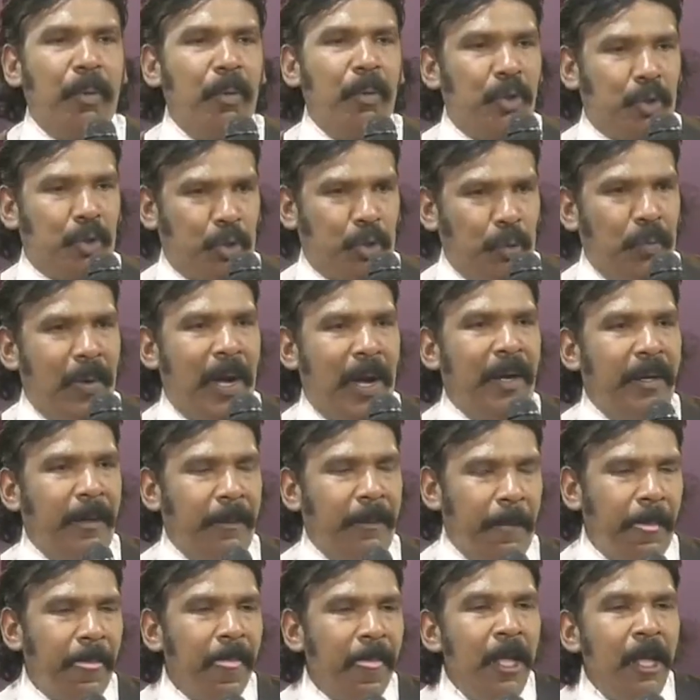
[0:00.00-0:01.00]
பூசுவான்
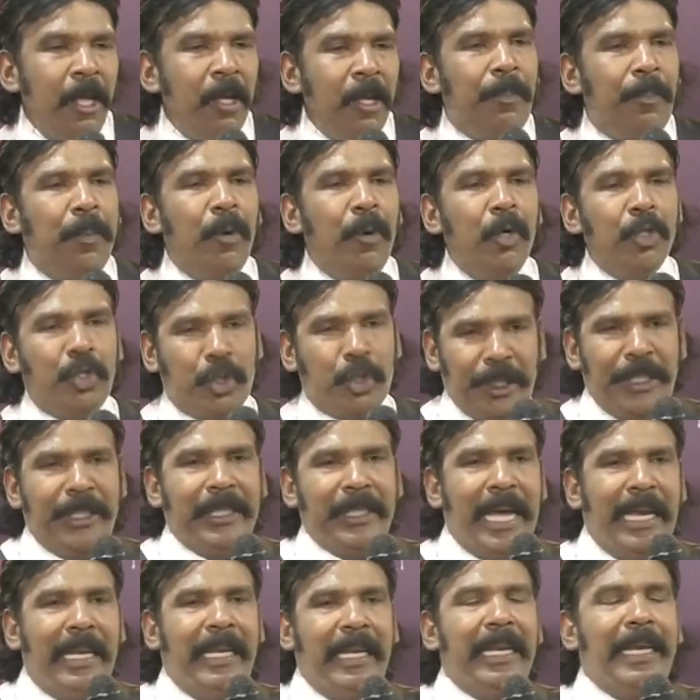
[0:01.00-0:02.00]
பூசி
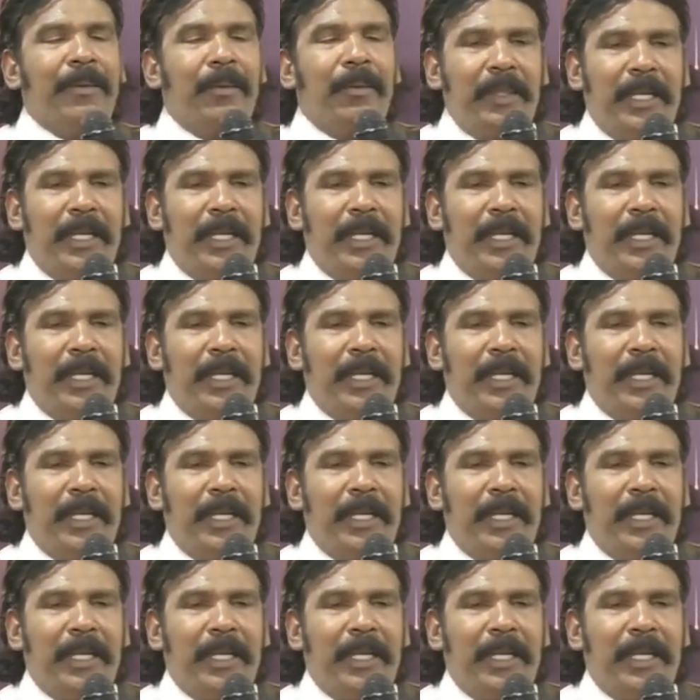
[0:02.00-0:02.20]
நல்ல